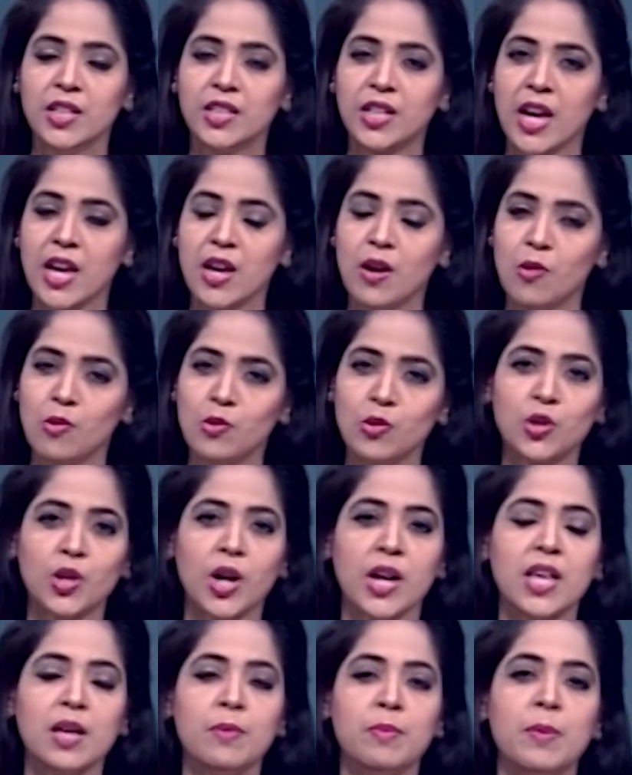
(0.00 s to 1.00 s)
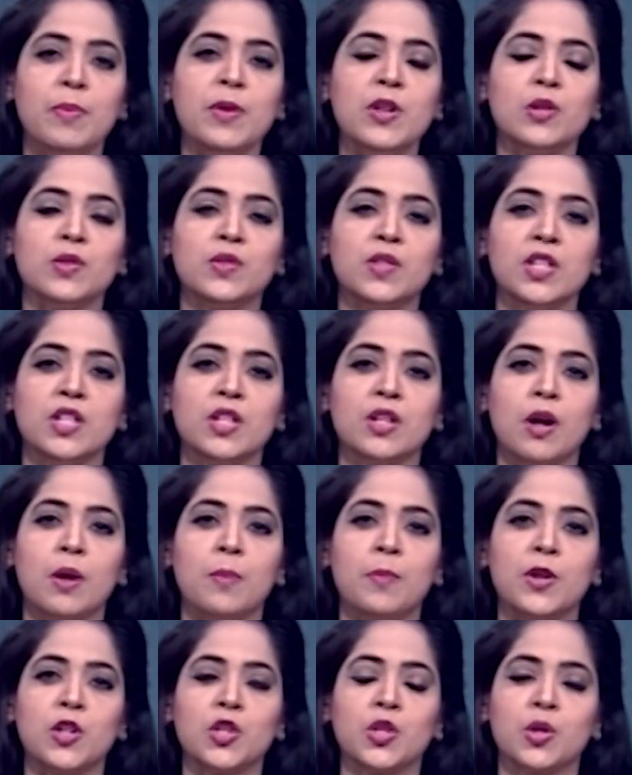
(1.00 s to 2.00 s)
সেই অনুসারেই বিভিন্ন সিটি
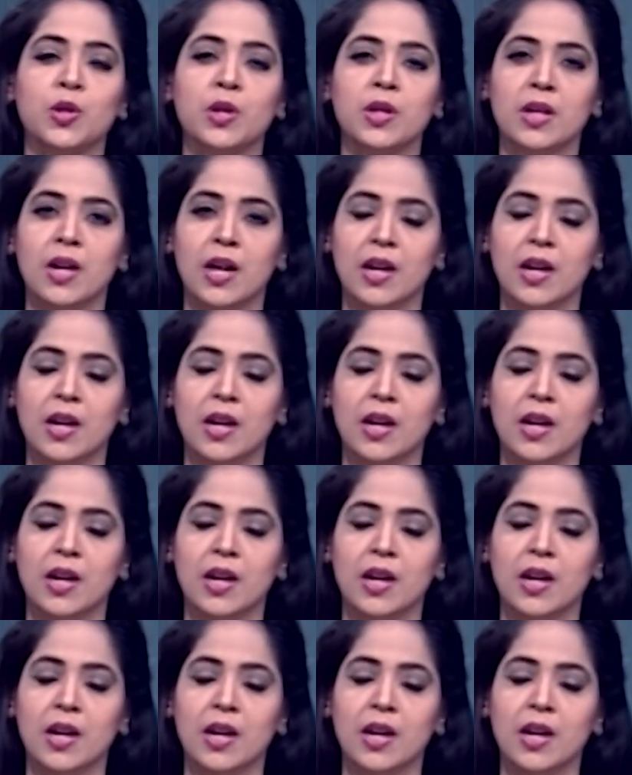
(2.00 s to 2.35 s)
কর্পোরেশন